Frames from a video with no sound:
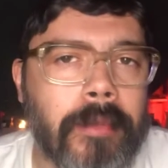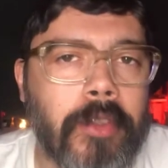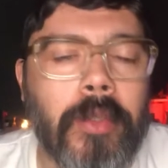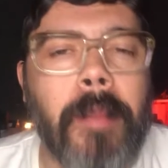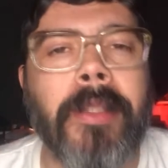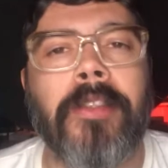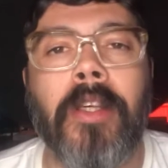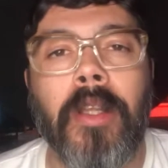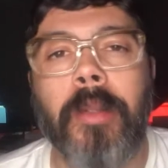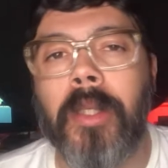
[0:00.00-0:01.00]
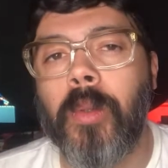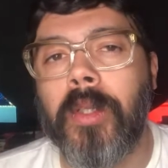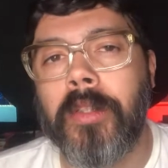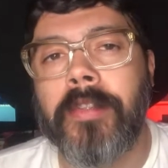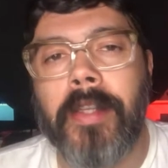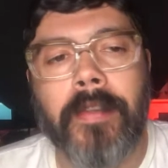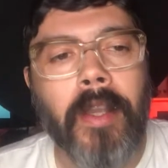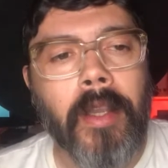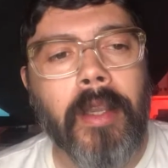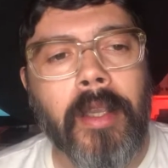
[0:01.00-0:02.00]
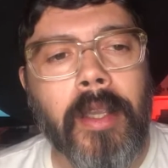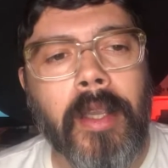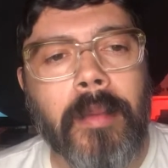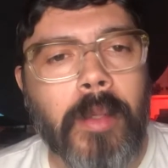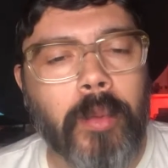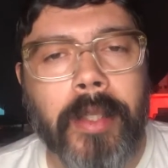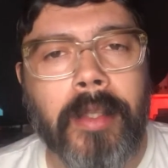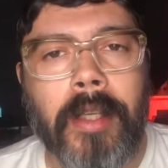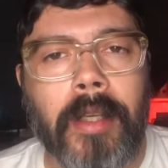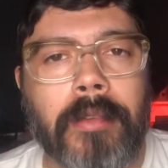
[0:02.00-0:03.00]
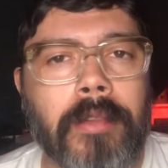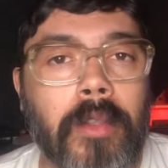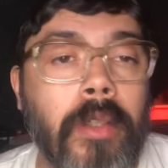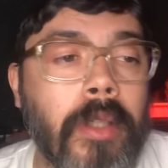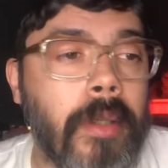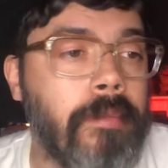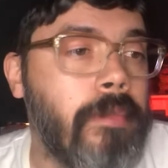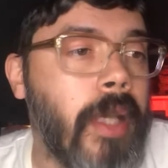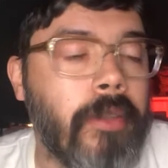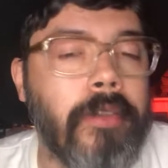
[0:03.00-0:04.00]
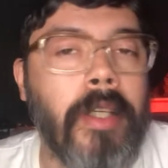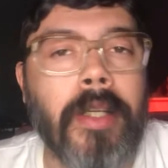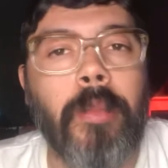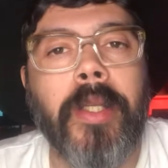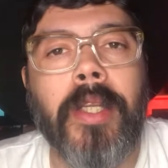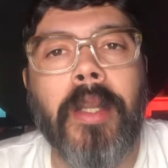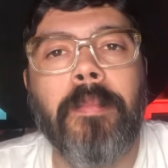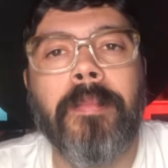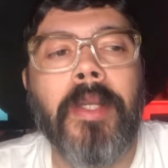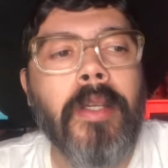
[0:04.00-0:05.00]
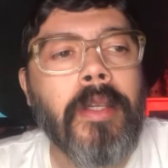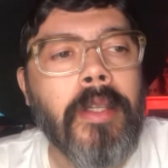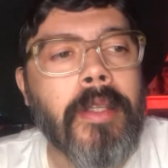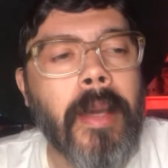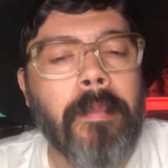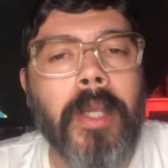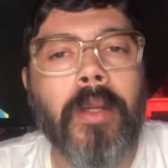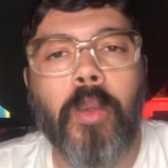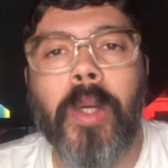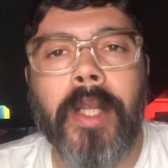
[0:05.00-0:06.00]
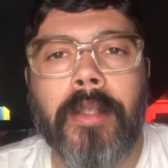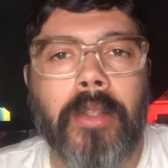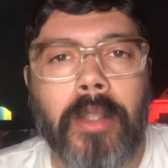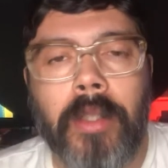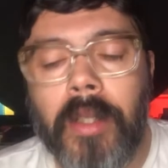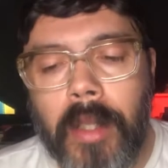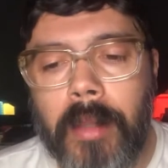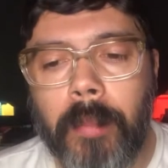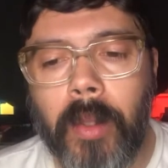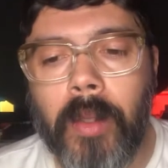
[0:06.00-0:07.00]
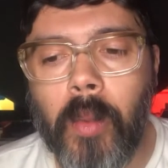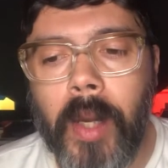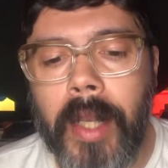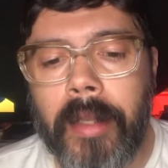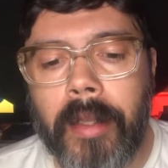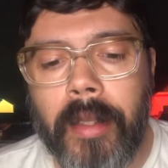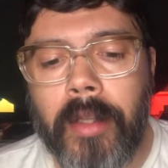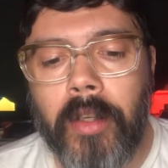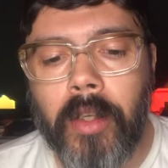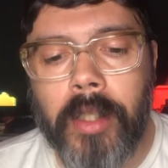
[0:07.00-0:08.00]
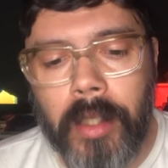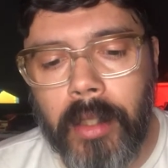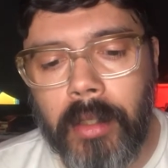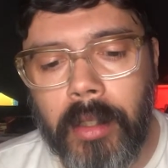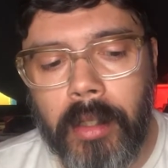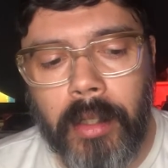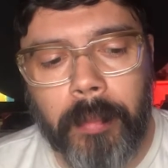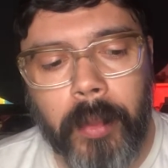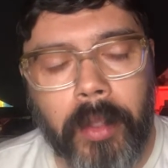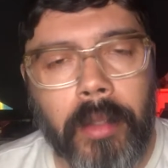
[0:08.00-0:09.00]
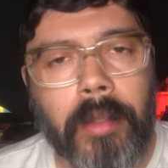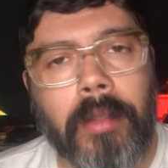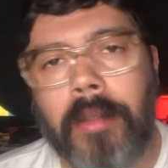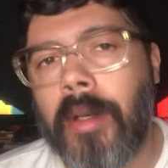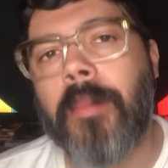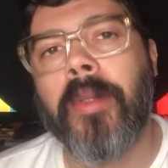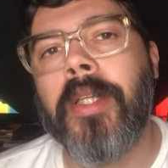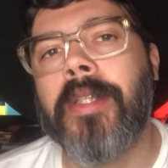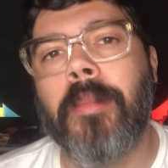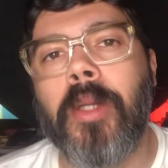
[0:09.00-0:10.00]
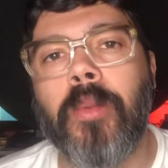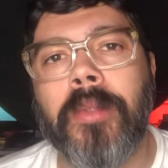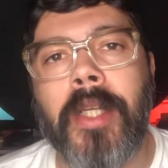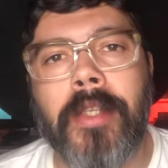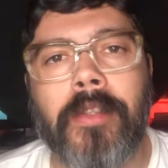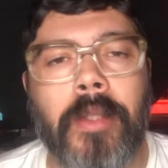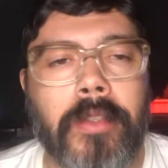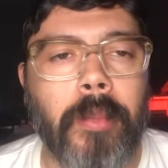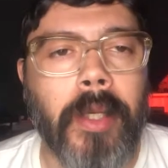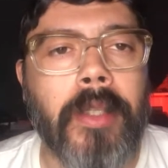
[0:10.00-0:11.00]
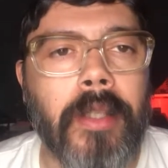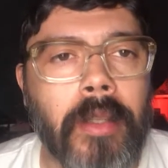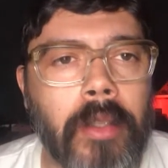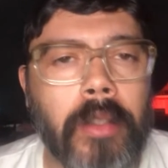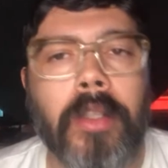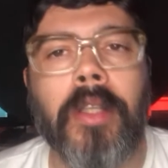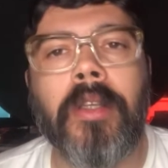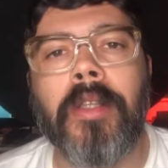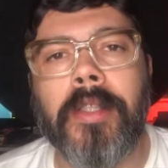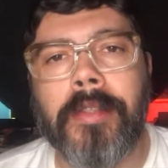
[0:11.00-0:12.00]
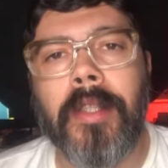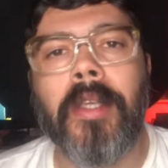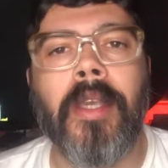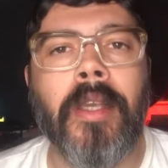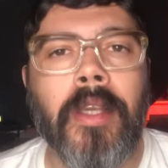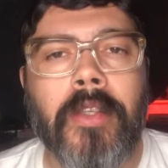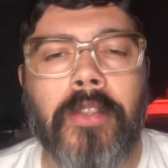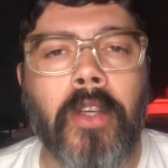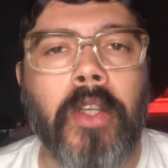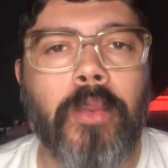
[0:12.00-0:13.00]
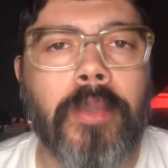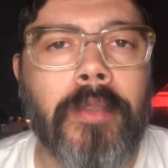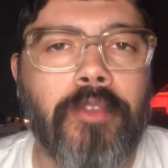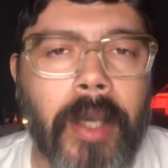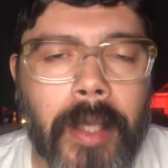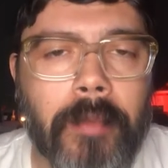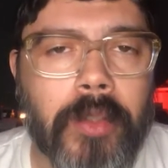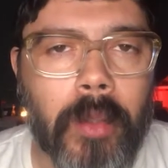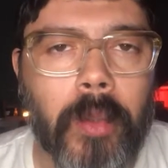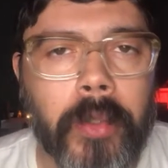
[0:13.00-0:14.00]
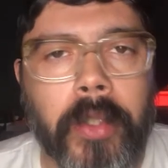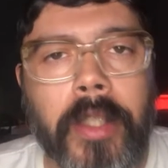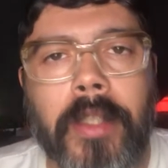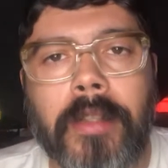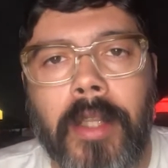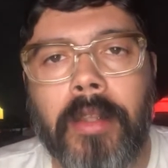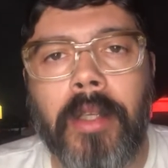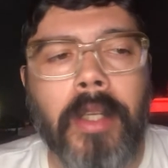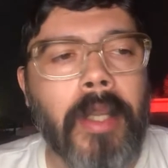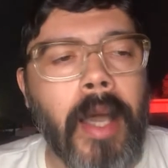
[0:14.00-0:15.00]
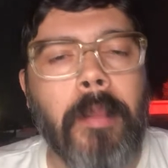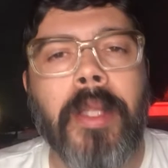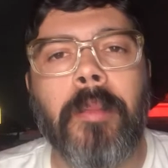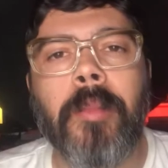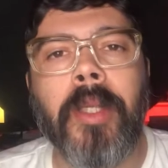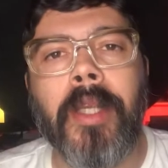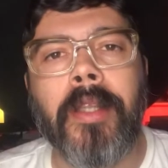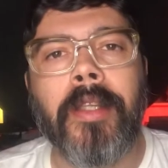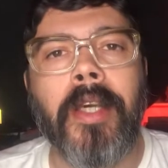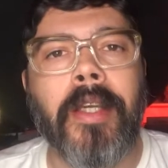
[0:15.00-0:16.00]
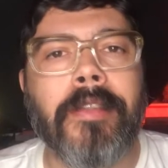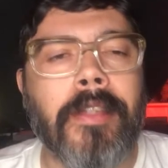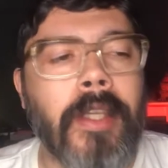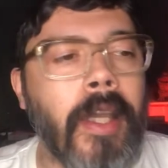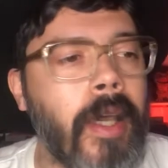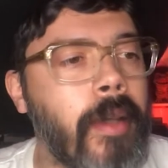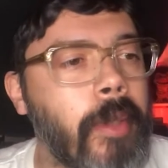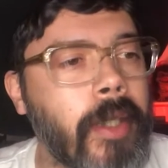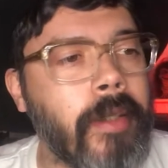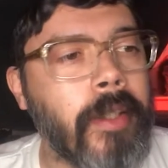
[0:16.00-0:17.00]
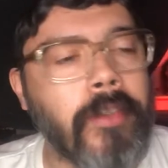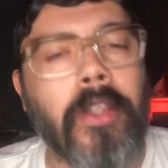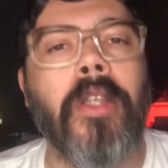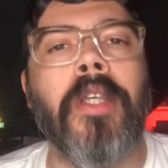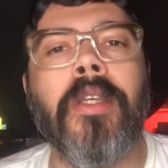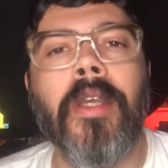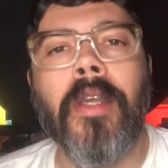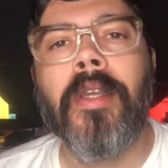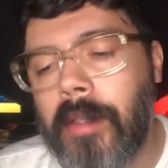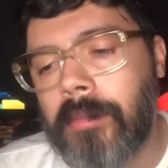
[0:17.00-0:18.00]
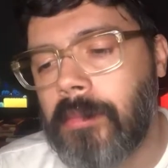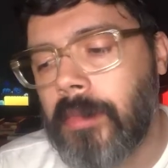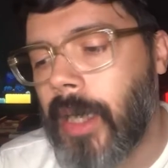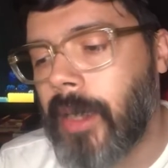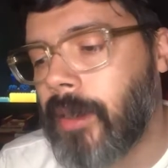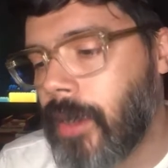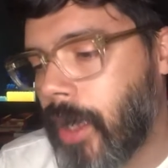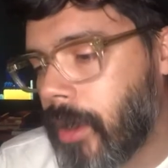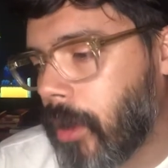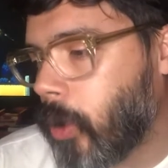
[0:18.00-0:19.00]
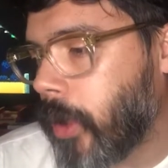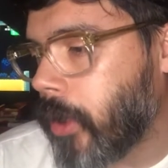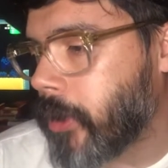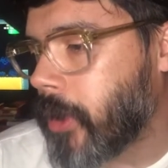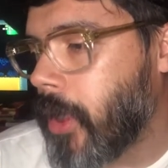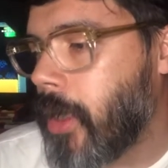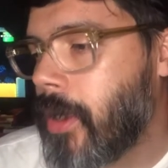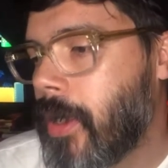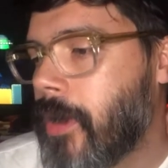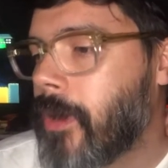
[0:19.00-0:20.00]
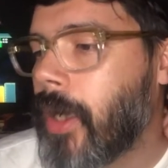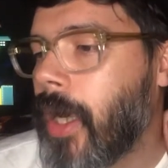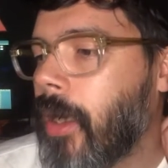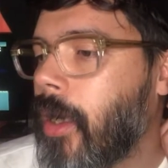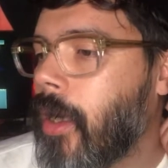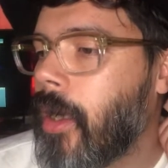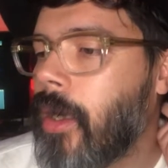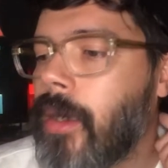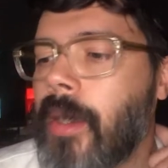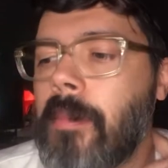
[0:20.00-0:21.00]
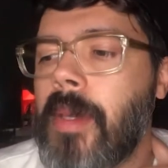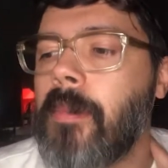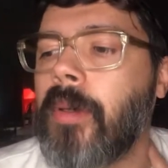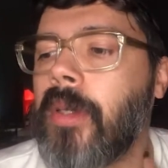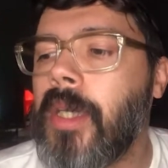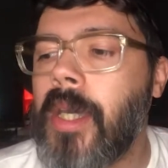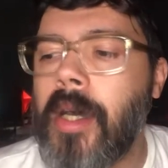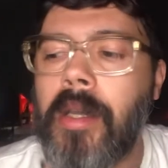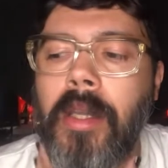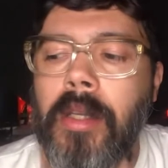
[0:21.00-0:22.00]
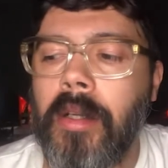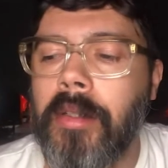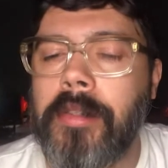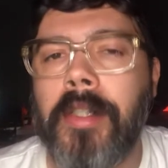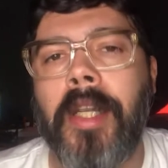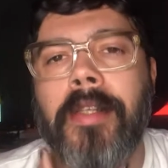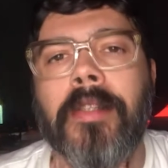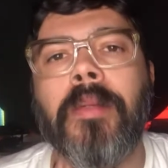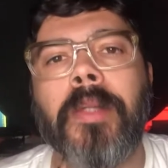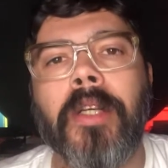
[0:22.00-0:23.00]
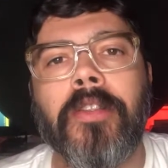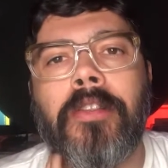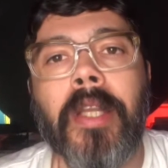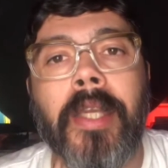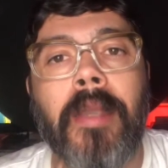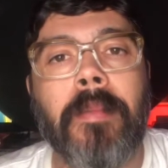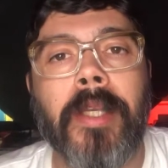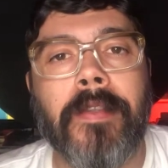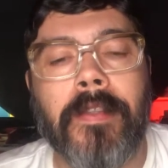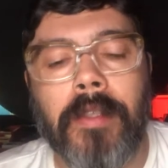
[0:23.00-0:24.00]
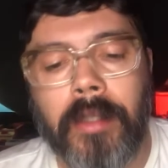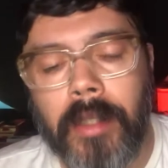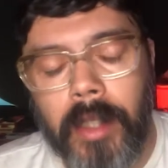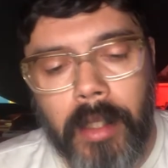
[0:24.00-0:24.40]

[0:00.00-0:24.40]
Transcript: soy un apasionado del videojuego, entonces eh, me gusta tener todo lo que las consolas que pueda tener y también jugar a todo. Por lo cual, no quiero, por responder esta pregunta sobre Super Nintendo, no quiero decir que soy un fan absoluto de Nintendo. A mí también me encanta Sega, me encanta Sonic. Tiene una cantidad de juegos eh, Sega que también podría considerarse como una consola que ha envejecido